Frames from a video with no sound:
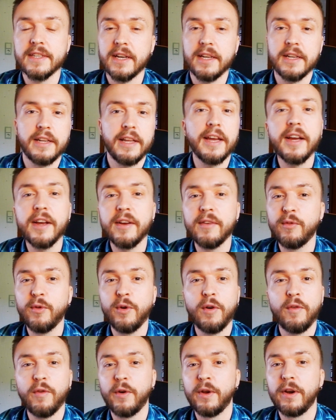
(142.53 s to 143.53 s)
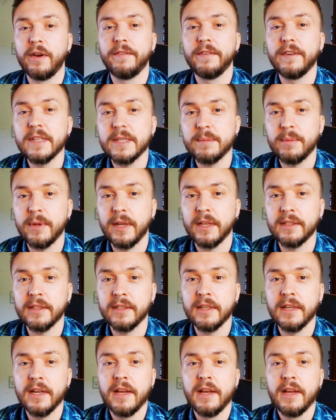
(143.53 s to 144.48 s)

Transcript: an, irgendwo auf eurer Festplatte,